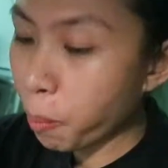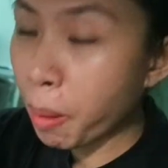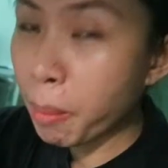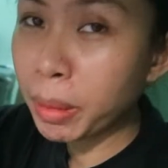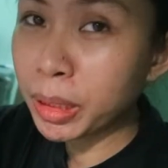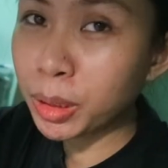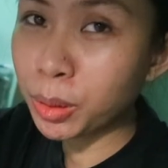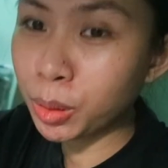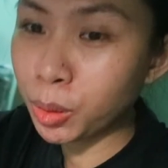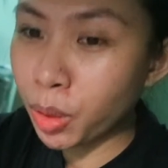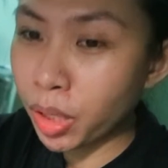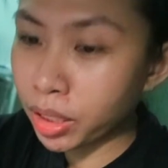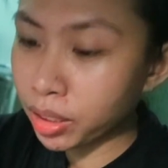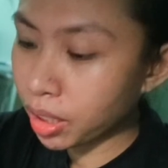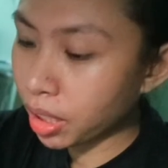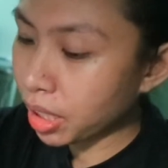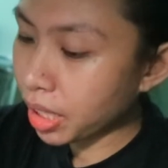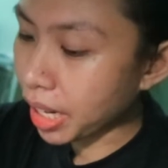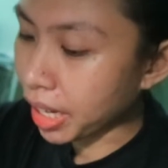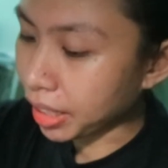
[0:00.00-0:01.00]
Ako pa
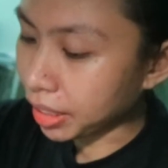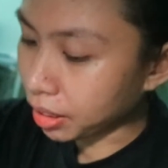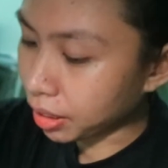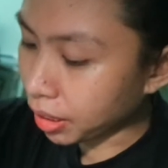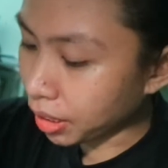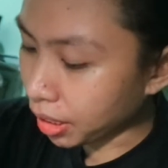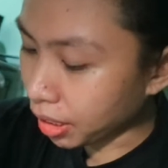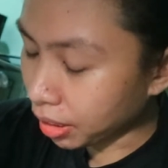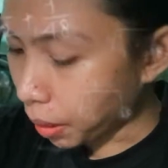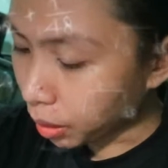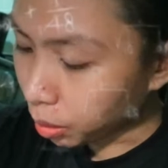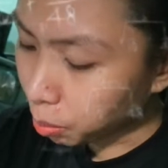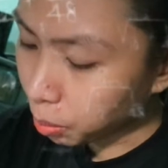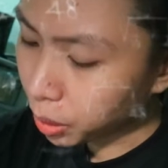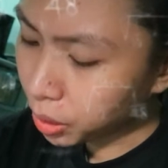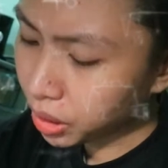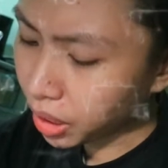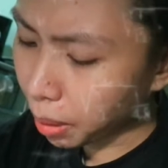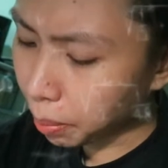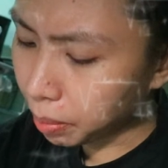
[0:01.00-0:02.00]
magsusulat ng letter. Ano ba
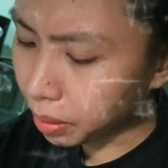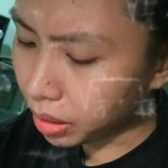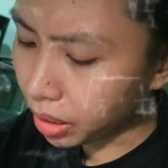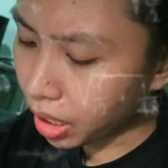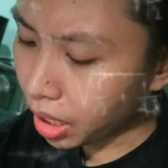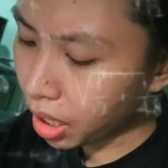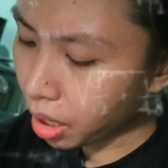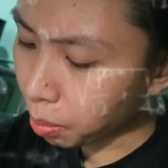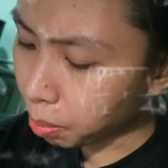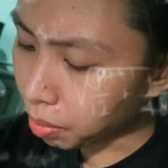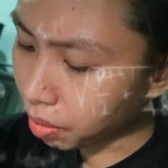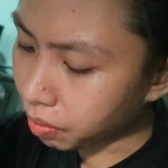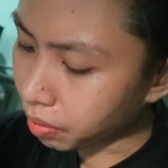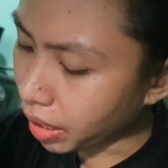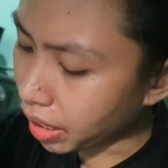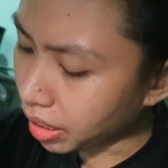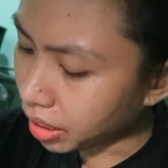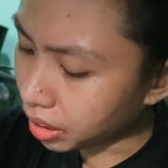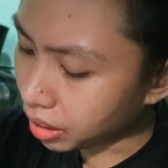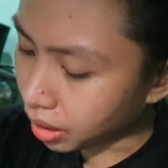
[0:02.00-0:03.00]
yung sabi niya? Happy
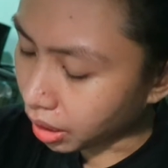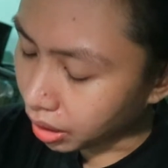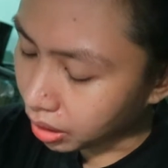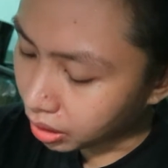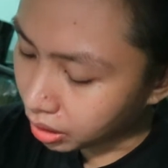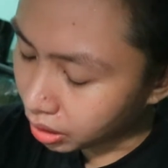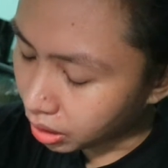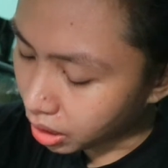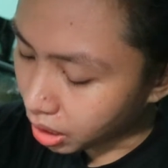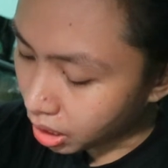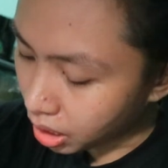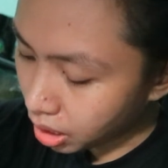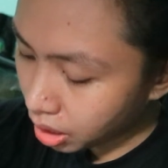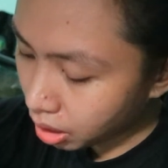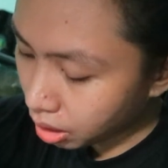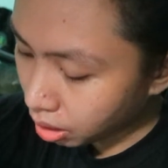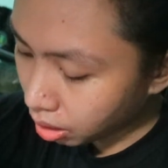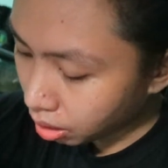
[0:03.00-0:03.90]
Valentine's Day?